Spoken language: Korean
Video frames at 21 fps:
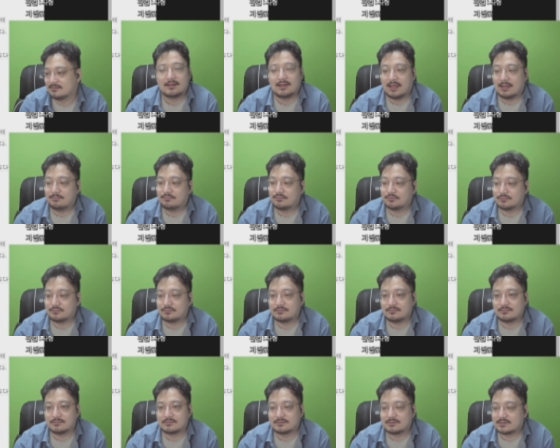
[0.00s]

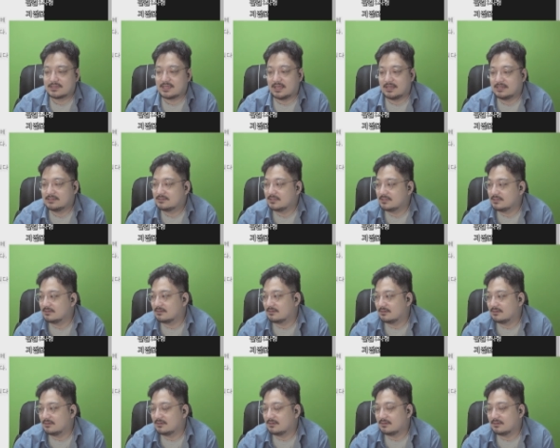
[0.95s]
앞으로 그렇게 안 할
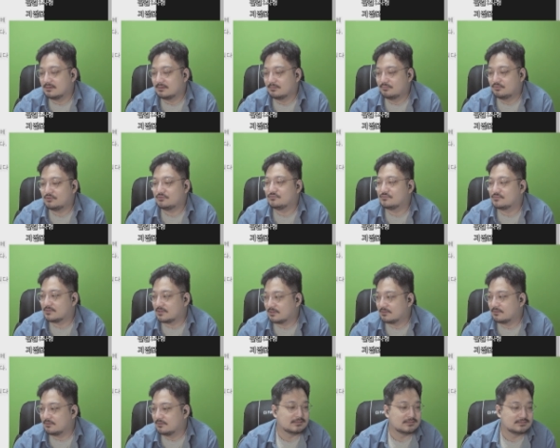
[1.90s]
테니까
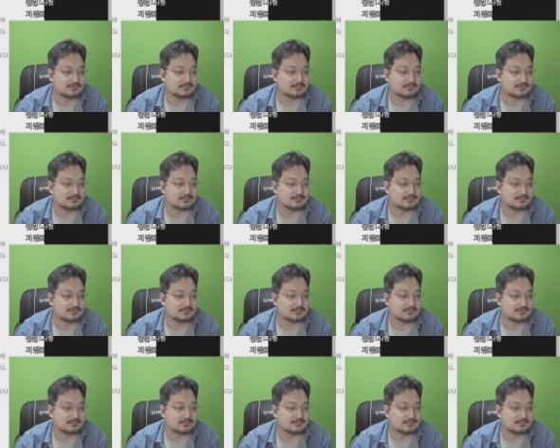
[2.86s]
풀어주세요.